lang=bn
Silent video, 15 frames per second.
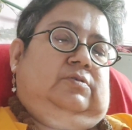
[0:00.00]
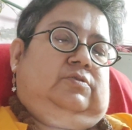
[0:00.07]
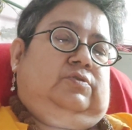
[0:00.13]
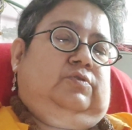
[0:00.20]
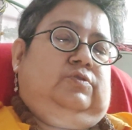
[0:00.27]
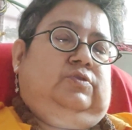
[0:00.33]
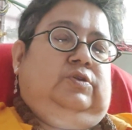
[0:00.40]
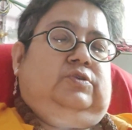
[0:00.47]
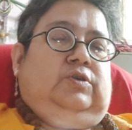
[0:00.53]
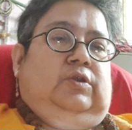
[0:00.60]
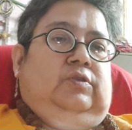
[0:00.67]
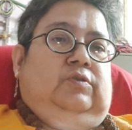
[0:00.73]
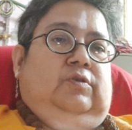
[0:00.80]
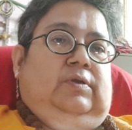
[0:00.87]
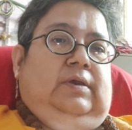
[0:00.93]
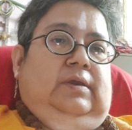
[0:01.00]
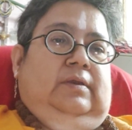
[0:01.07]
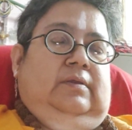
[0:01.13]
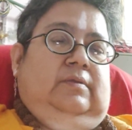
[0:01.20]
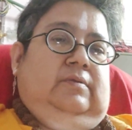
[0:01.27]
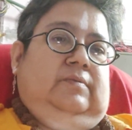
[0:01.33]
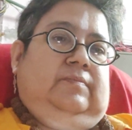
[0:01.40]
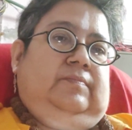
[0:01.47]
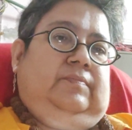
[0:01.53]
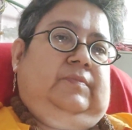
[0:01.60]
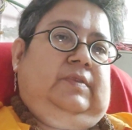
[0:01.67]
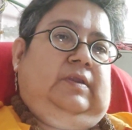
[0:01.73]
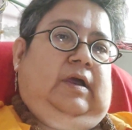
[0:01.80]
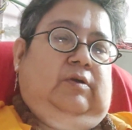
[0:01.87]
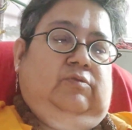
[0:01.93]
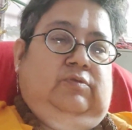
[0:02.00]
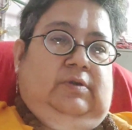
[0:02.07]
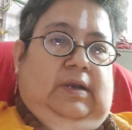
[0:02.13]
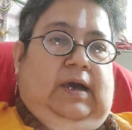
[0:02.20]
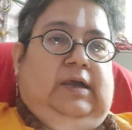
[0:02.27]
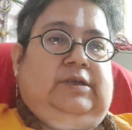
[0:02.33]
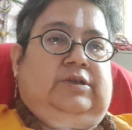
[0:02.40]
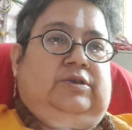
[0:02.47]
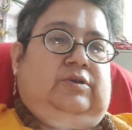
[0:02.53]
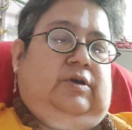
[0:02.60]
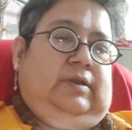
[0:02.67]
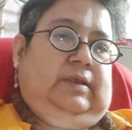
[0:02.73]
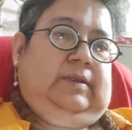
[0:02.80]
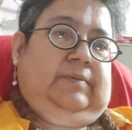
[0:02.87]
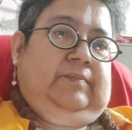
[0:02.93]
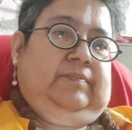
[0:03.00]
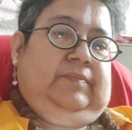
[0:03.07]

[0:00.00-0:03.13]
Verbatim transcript: সূর্যচন্দ্রকে রাহু গ্রাস করে